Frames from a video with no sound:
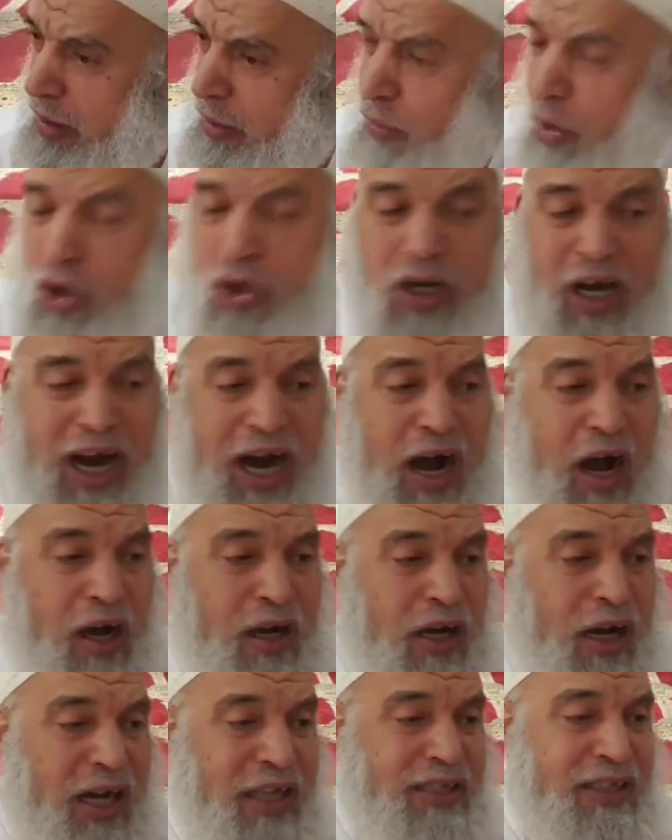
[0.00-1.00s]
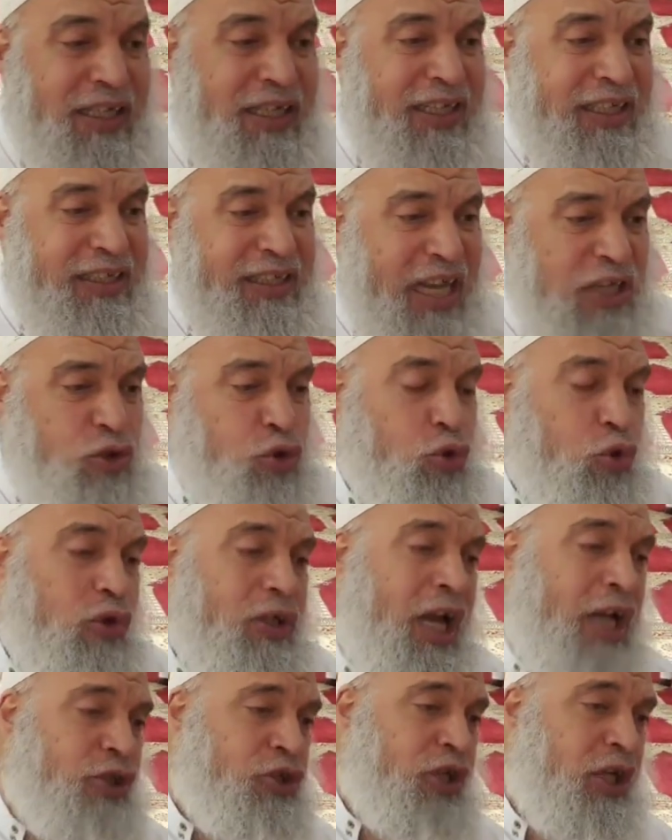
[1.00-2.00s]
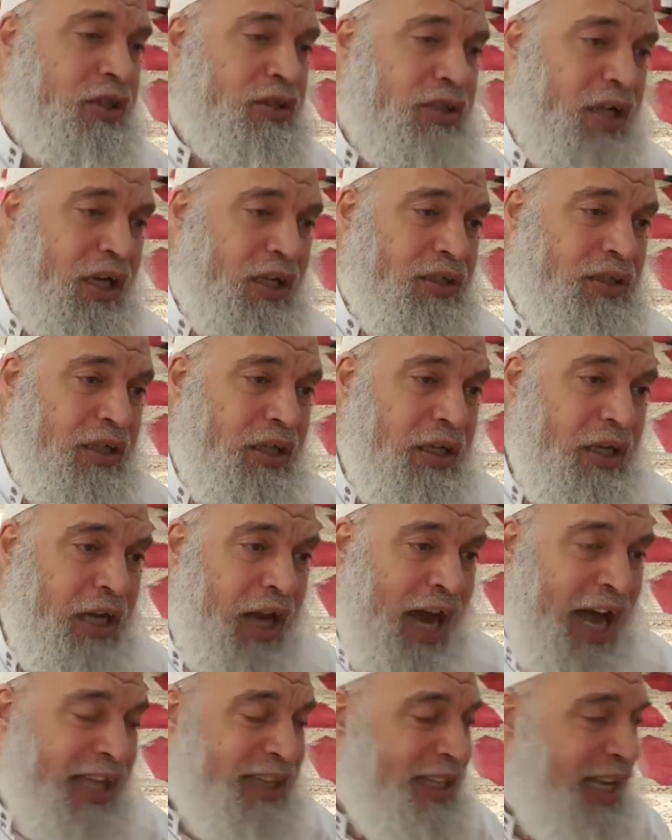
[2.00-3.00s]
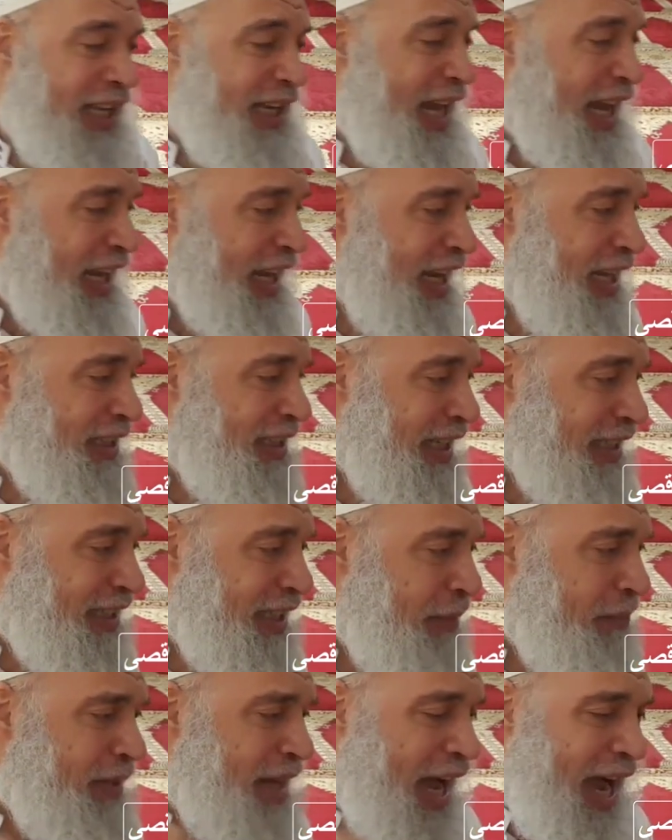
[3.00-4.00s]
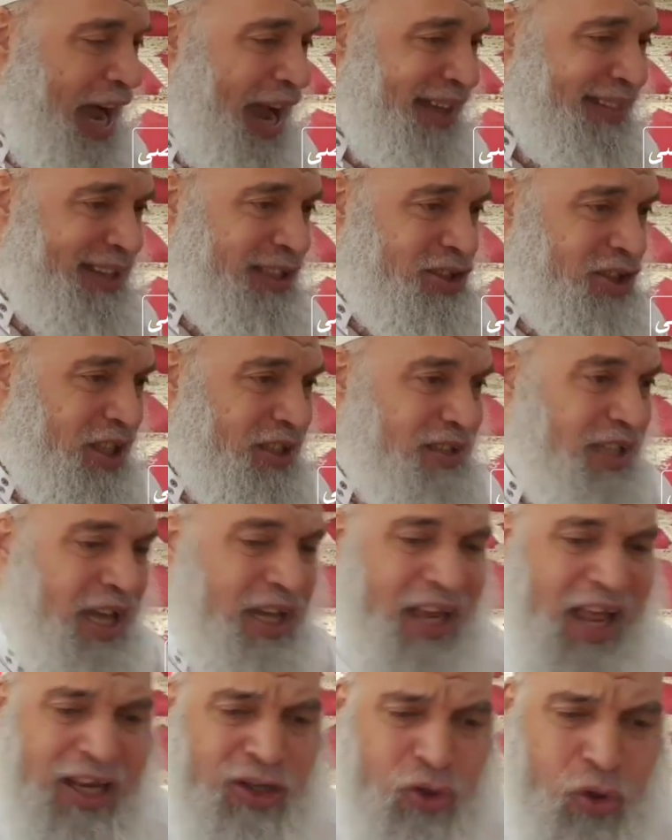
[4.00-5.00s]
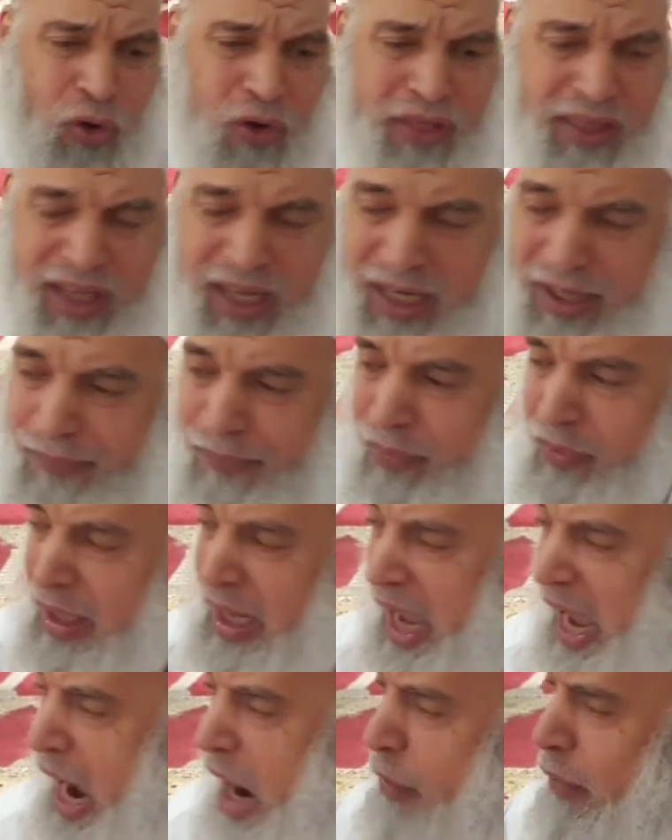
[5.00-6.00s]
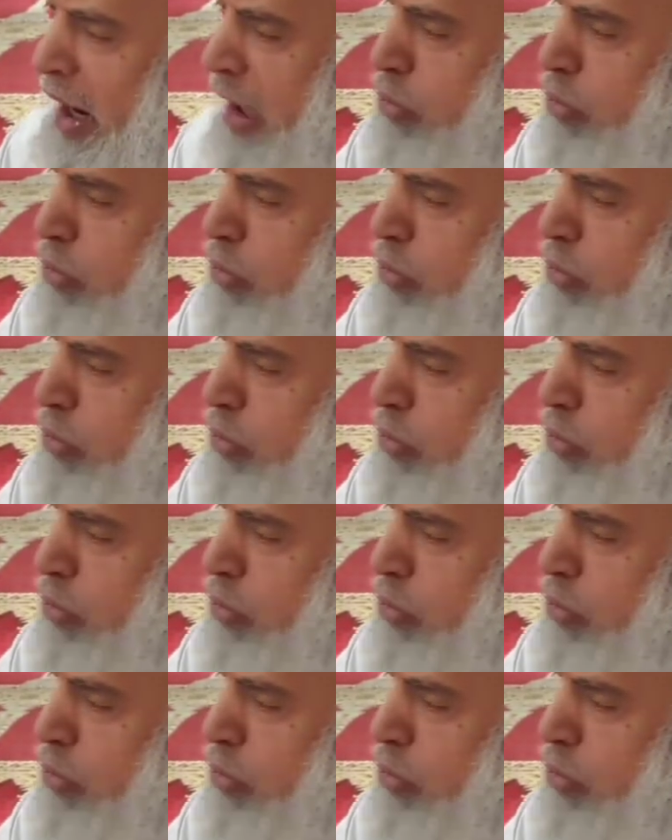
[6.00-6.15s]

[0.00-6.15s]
بقعة قد يسكنها الشيطان حتى انك انت تمنع هذا الشيطان ان يؤذيك او